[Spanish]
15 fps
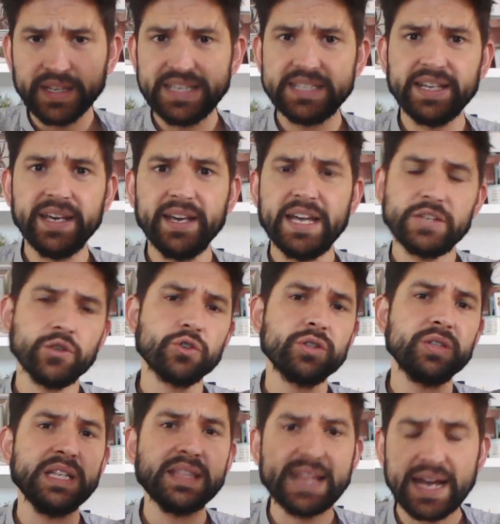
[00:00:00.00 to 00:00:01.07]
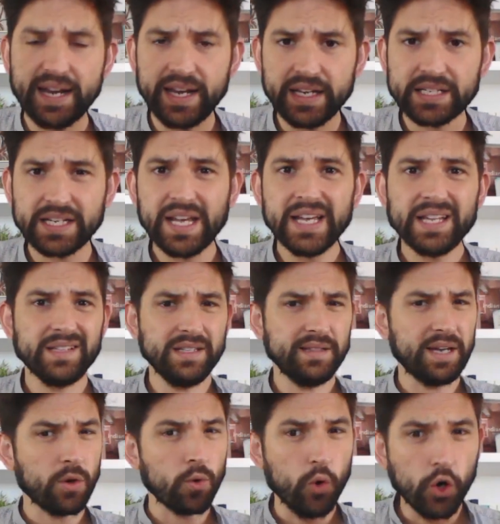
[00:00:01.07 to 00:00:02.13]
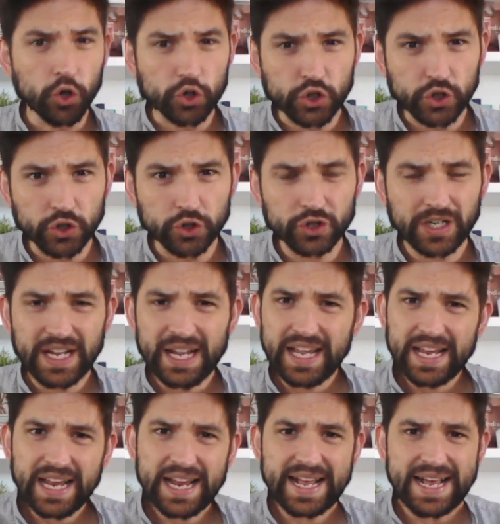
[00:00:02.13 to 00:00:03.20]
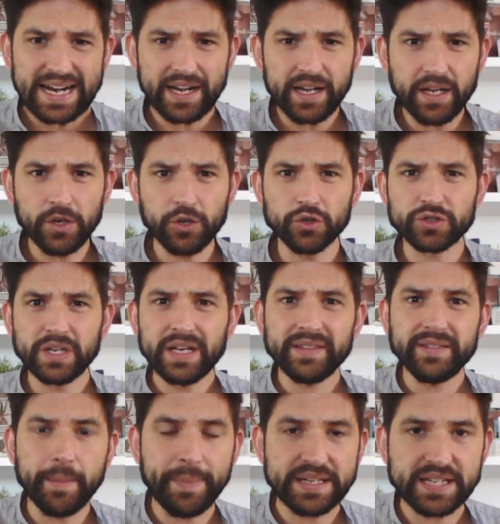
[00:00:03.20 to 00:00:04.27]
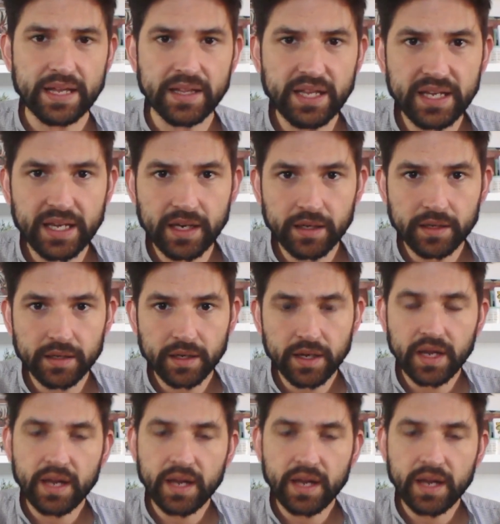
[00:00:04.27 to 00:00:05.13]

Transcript: es que esos titanes tentaculosos, cárnicos, de pesadilla,